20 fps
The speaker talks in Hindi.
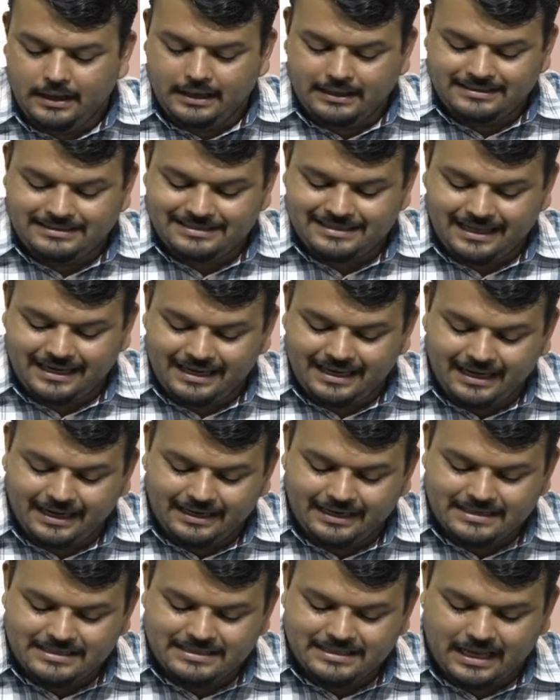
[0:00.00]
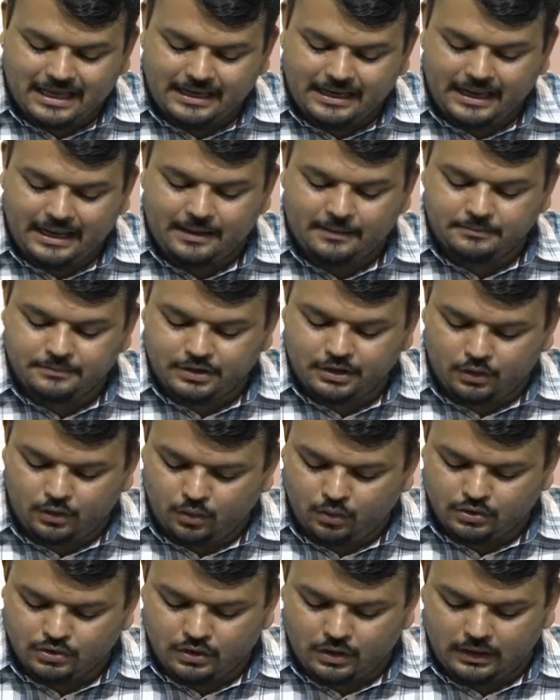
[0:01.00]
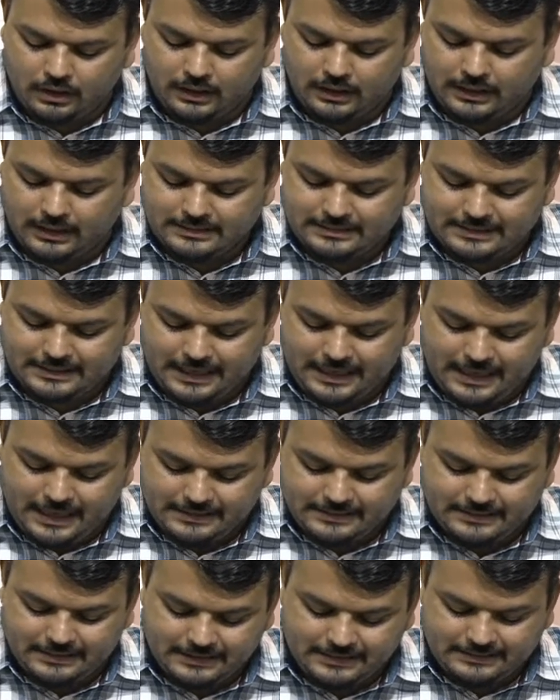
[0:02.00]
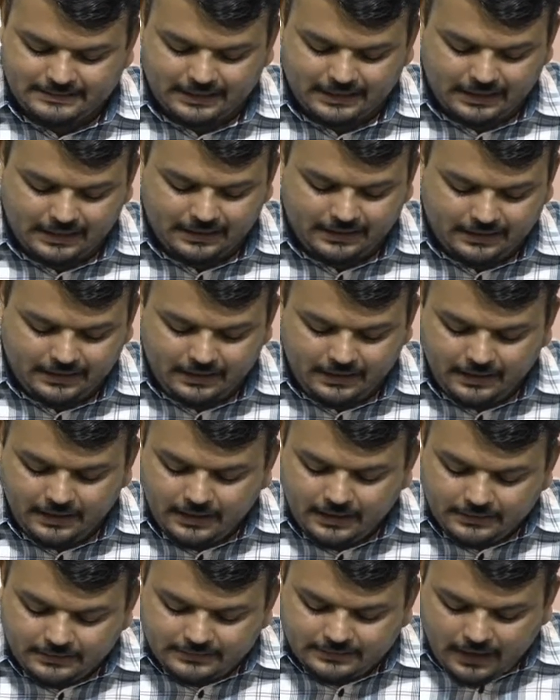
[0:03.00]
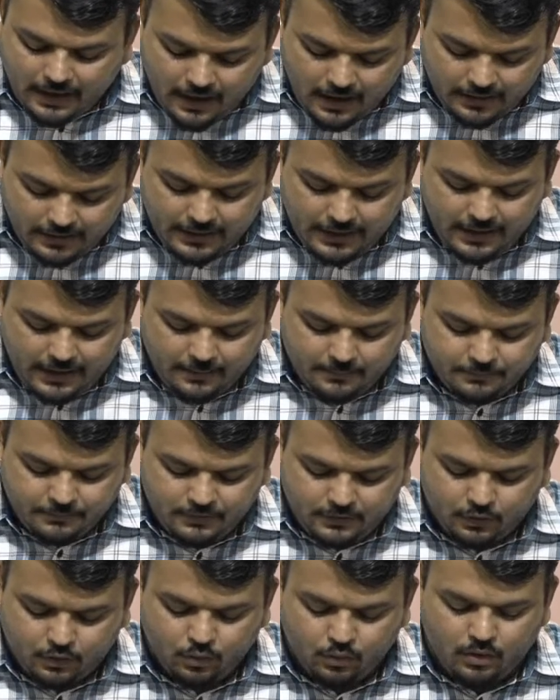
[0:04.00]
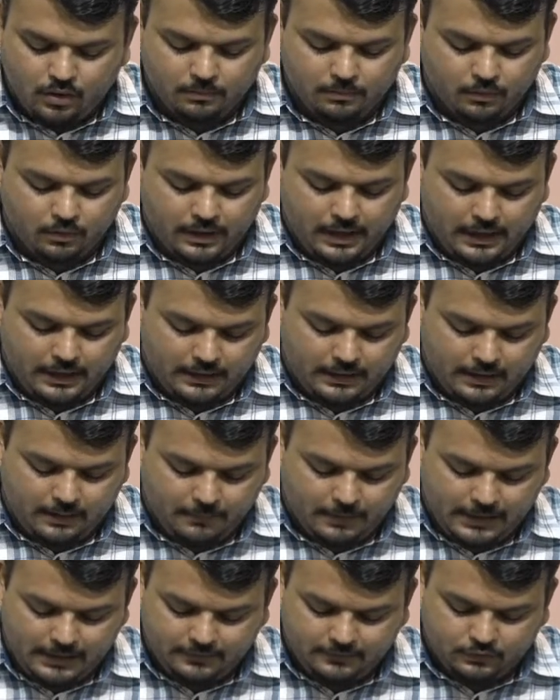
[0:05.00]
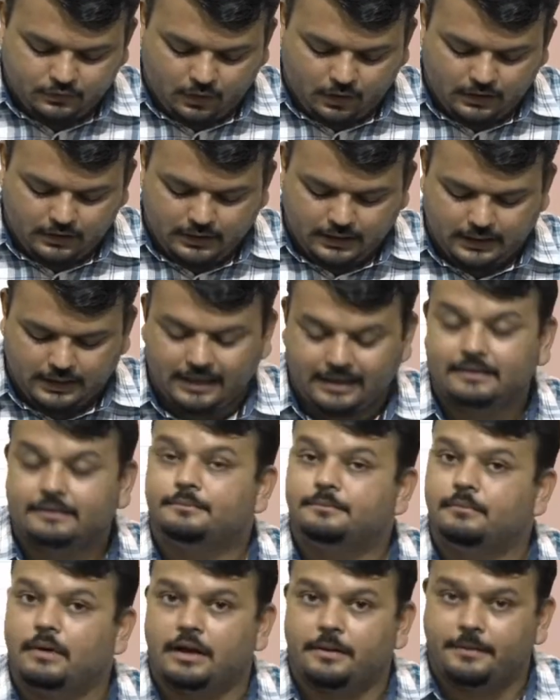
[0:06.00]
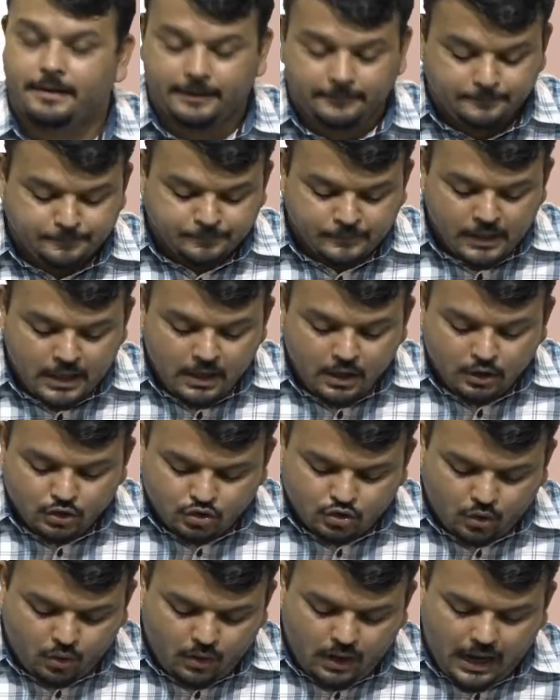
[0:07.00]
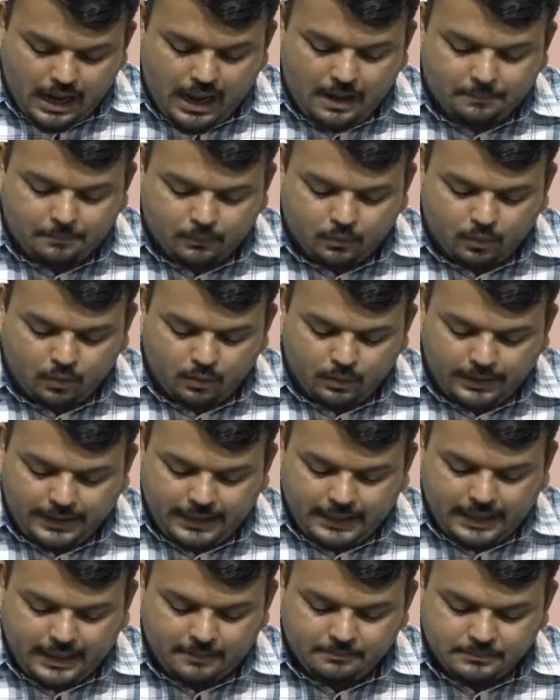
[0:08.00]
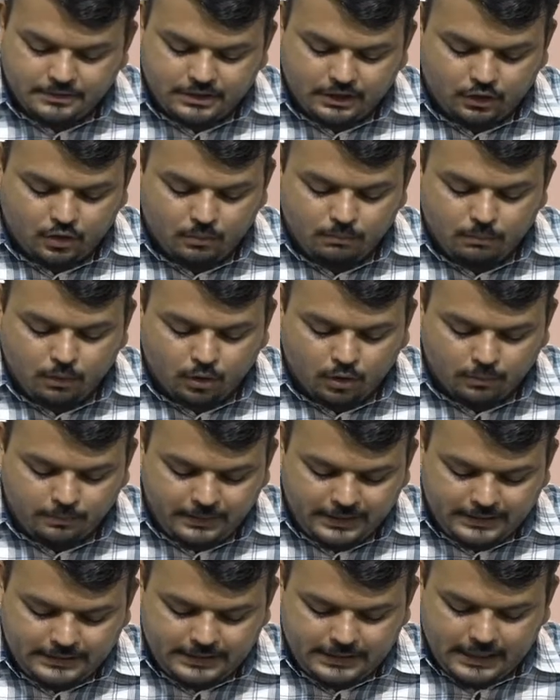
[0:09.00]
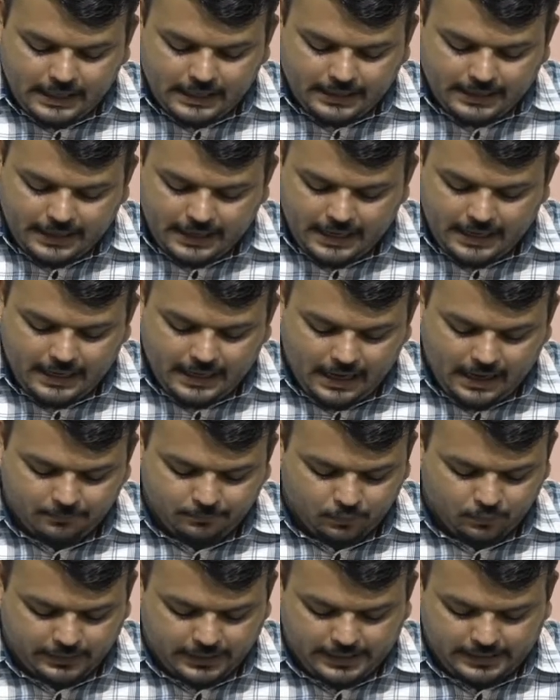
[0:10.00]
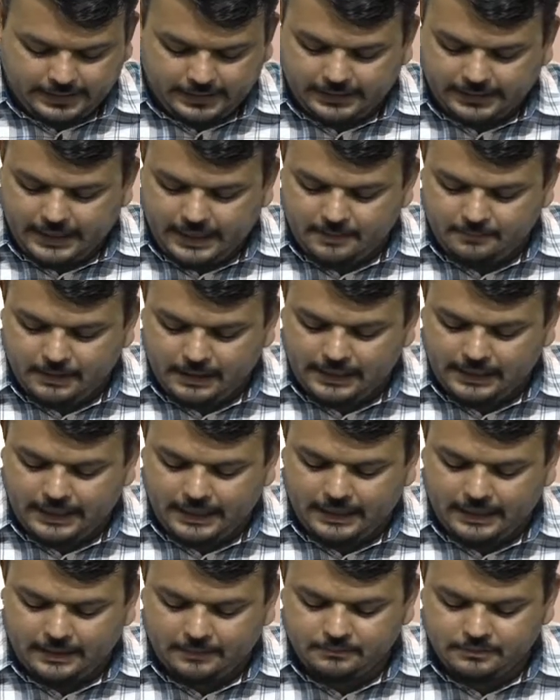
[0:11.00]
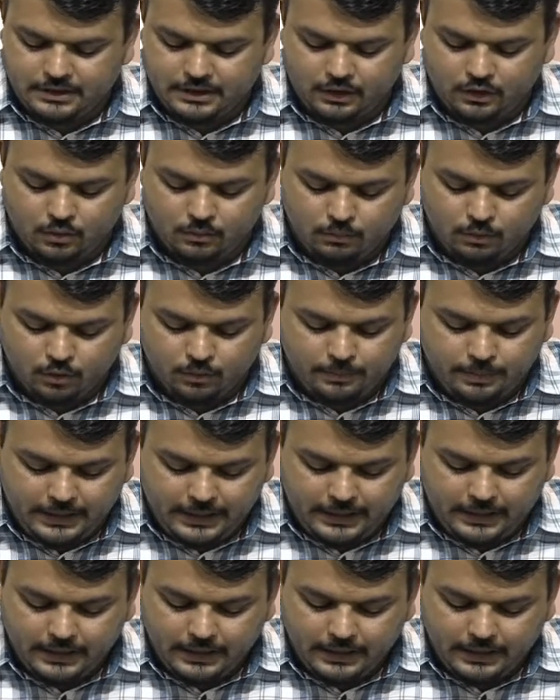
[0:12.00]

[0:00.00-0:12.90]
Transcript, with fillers: इससे रिलेटेड सारे एमसीक्यू को सॉल्व करना से यस इससे रिलेटेड सारे एमसीक्यू को हमको क्या करना है मालिक सॉल्व करना है बराबर है सो so, आपको एक एमसीक्यू बुक भी दिया गया है आपको क्या किया गया है मालिक एक एमसीक्यू बुक भी